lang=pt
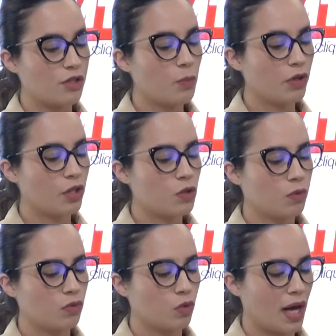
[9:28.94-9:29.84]
É só importante
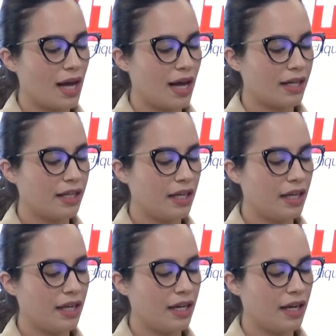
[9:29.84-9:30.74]
pontuar
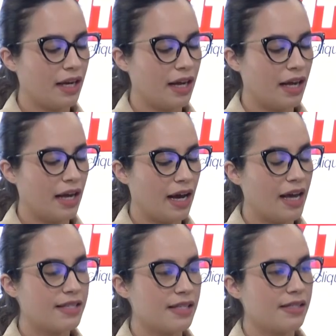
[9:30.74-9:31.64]
que é,
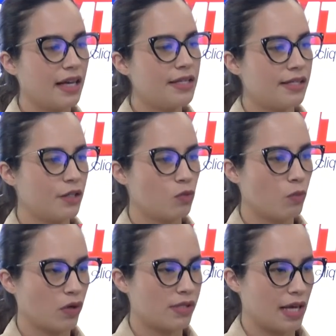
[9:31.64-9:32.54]
a existência de
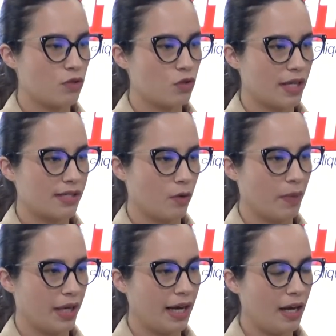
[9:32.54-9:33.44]
um processo de uma ação
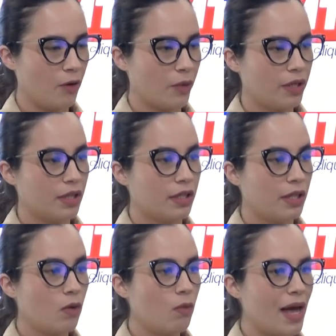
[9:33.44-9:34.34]
penal
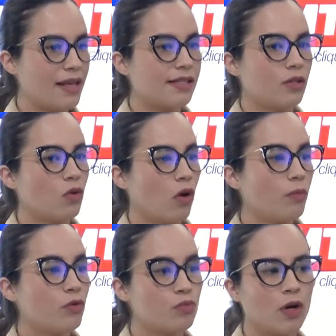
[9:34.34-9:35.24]
não é
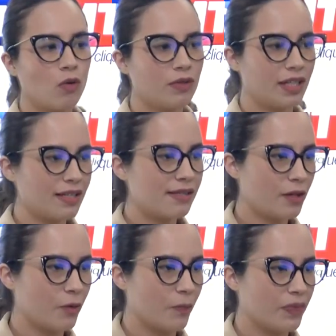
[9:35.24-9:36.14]
sinônimo de uma
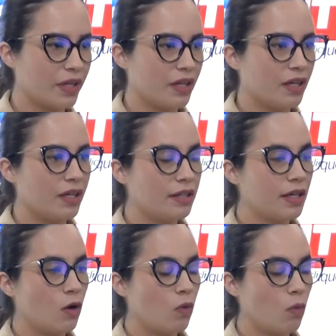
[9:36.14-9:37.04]
condenação. Uhum.
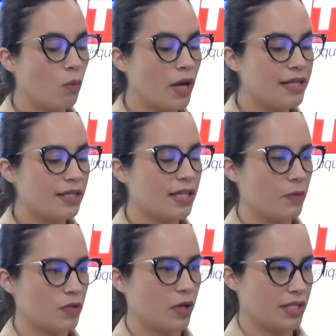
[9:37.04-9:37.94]
Então, esses
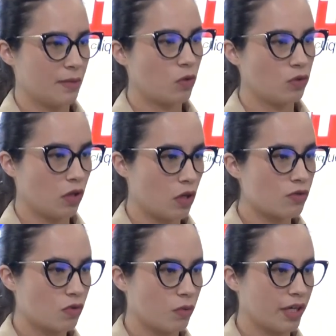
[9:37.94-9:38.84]
crimes, por exemplo,
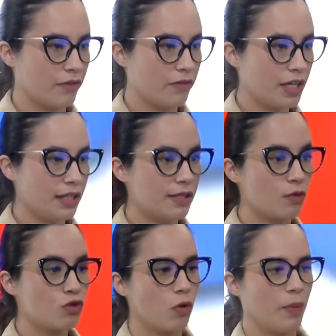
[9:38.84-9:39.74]
dolosos contra a vida,
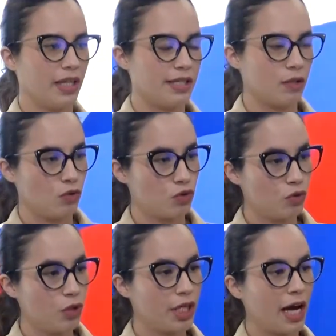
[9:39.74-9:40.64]
são de competência do
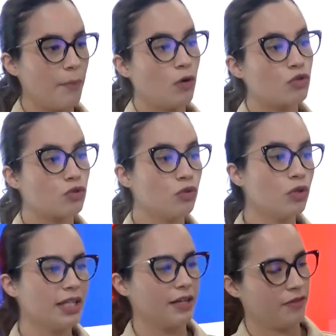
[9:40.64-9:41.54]
júri e cabe ao
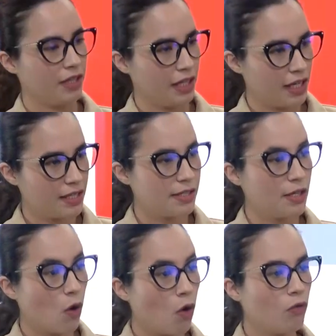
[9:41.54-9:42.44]
júri definir
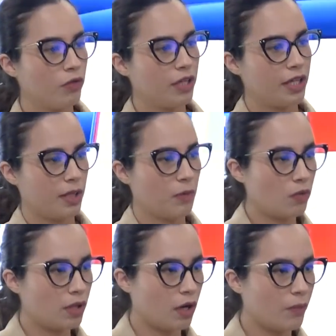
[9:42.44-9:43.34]
se houve crime
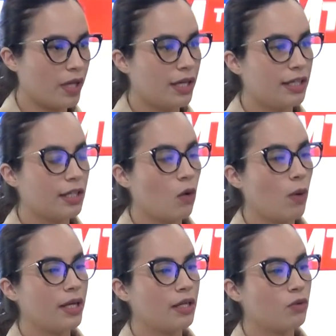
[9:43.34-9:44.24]
ou não. Uhum.
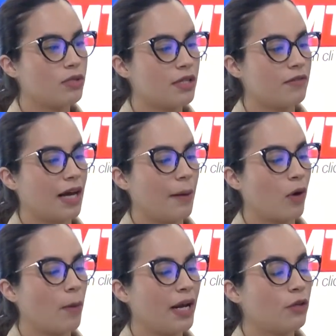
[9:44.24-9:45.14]
Então, inclusive, a
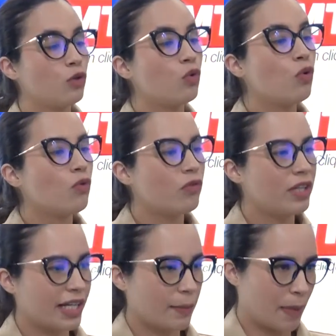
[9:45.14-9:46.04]
própria
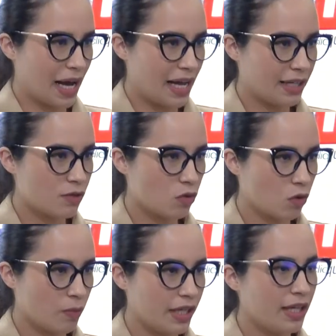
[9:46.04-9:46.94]
dúvida que paira
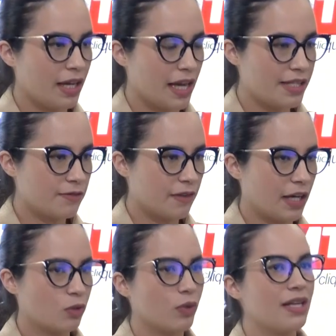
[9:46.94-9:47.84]
sobre esse
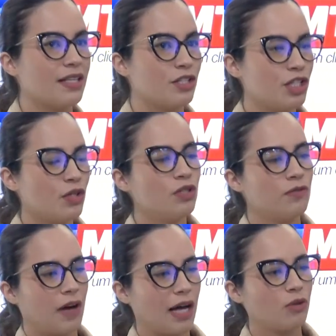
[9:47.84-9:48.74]
fato, existiu
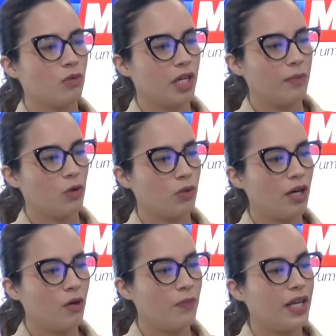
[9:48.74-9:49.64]
de fato um crime ou
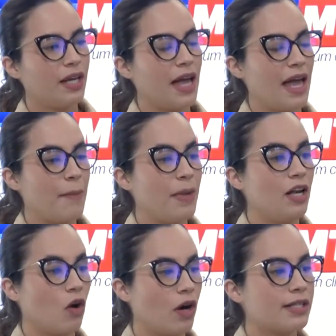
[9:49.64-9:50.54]
não, é
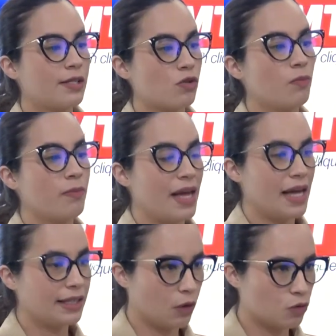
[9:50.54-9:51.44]
melhor que se
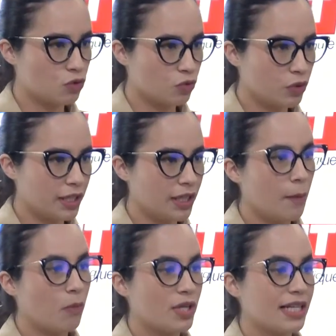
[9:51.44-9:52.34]
submeta ao júri,
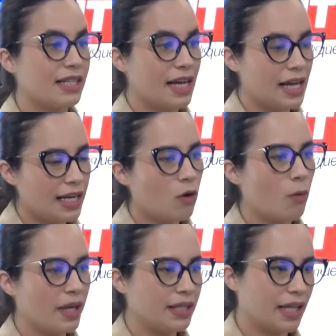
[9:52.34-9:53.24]
pois é dele a
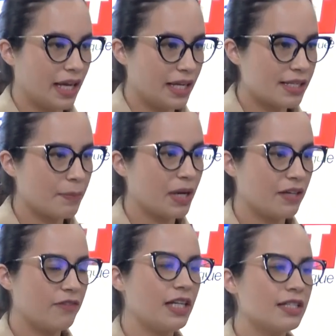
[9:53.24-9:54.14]
competência para
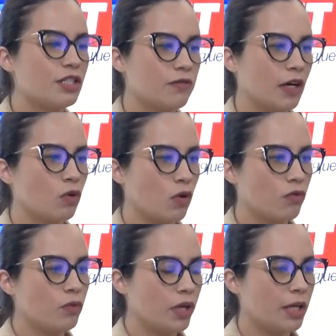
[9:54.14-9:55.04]
definir se de fato
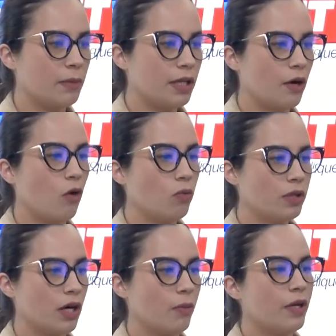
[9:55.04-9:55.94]
houve um crime não, ou
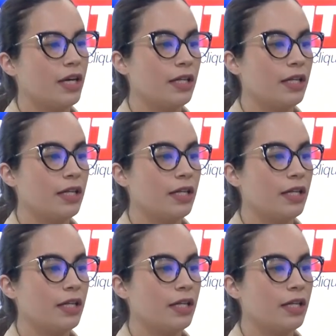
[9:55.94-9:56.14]
não, uhum.